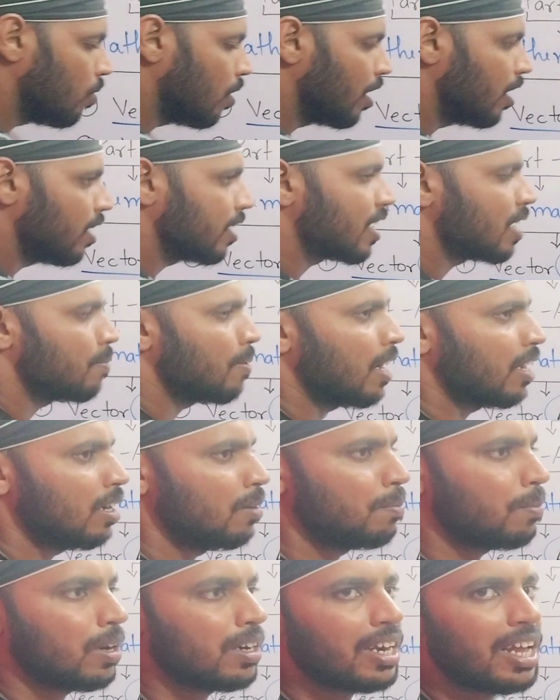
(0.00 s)
वगैरह के बारे
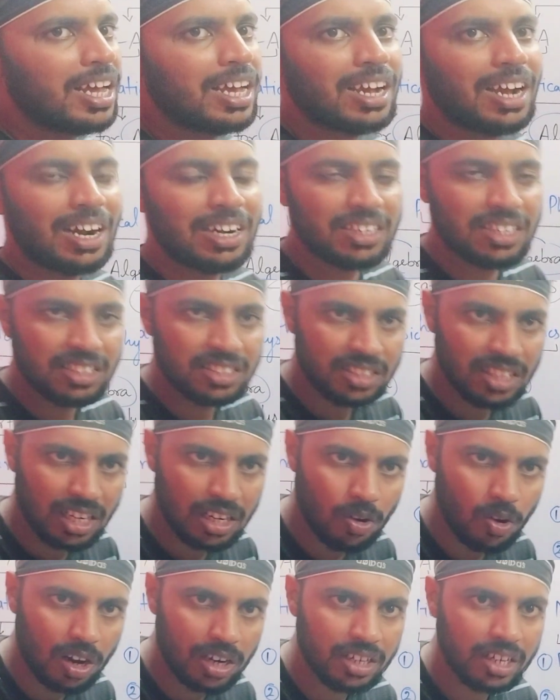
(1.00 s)
में पढ़ना है कार्टेशियन
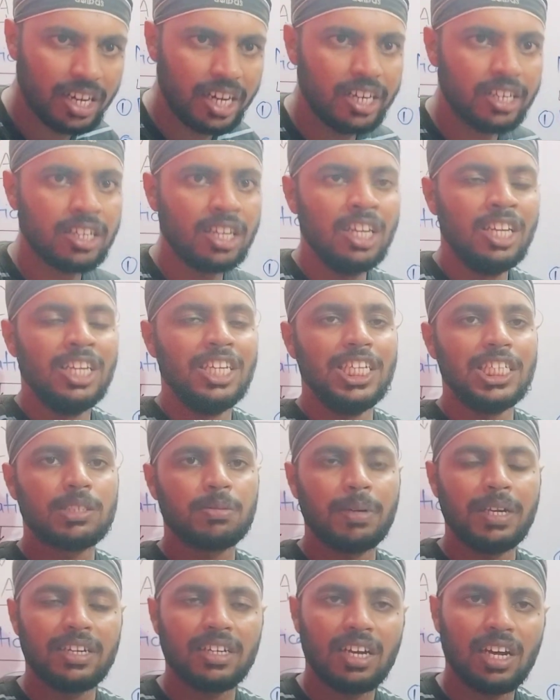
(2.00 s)
कोऑर्डिनेट
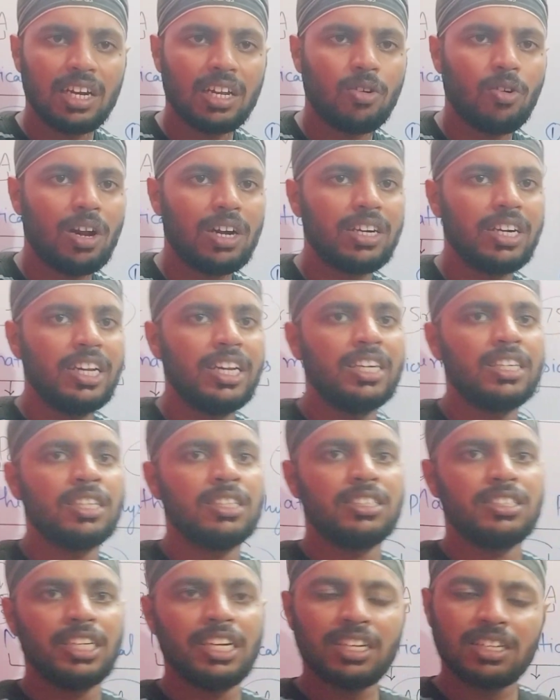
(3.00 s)
स्फेरिकल कोऑर्डिनेट
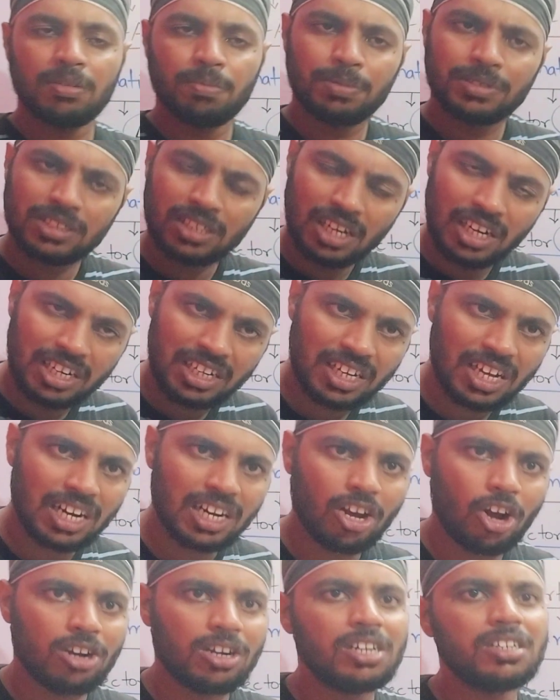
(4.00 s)
ठीक सिलेंड्रिकल
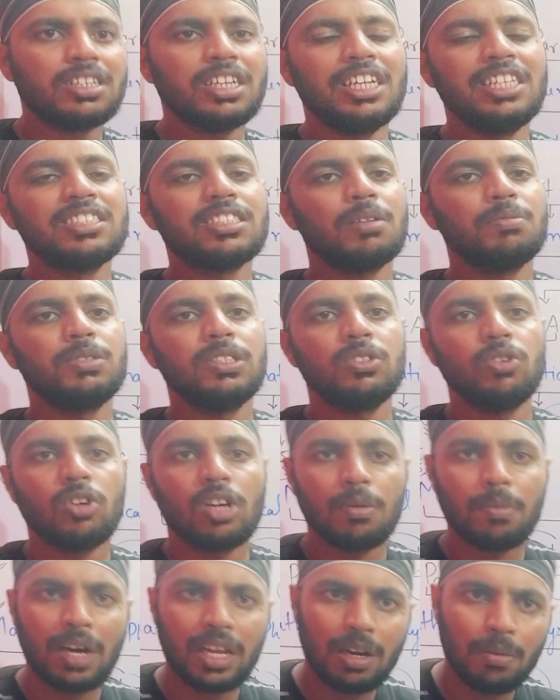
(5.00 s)
कोऑर्डिनेट इन सब चीज़ों
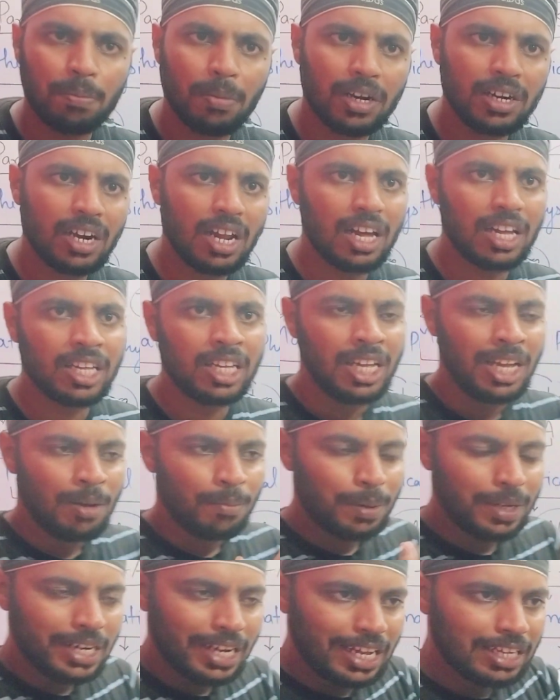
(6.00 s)
के बारे में पढ़ना है
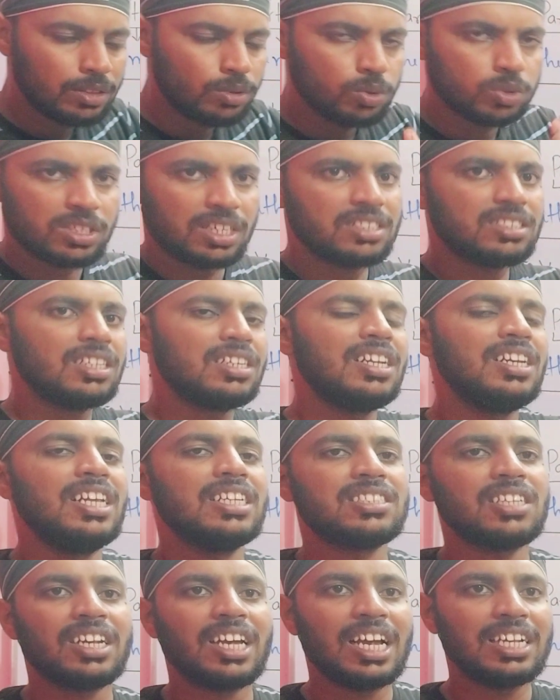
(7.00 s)
फिर एक दूसरे से
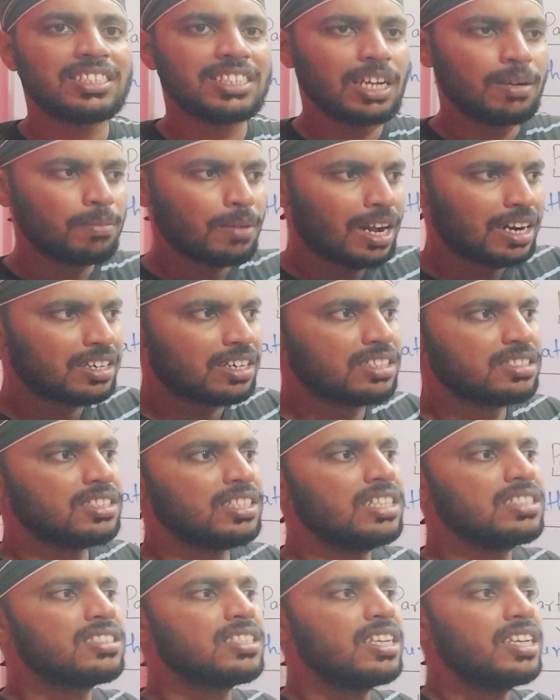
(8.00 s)
रिलेशन कैसे हम
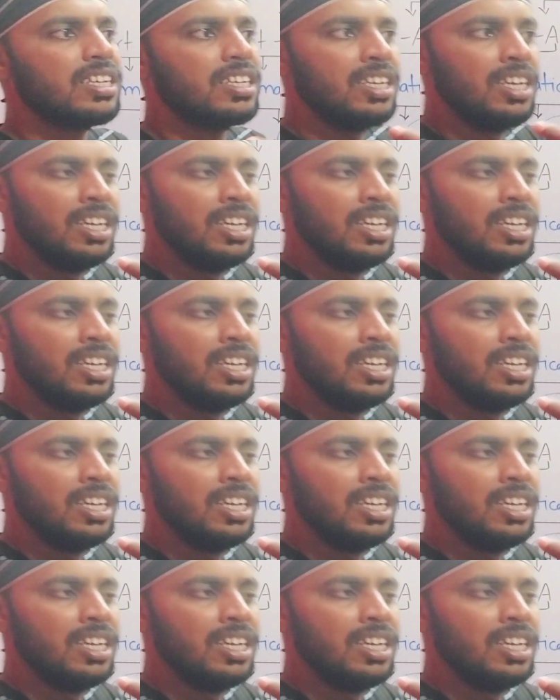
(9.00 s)
कार्टेशियन से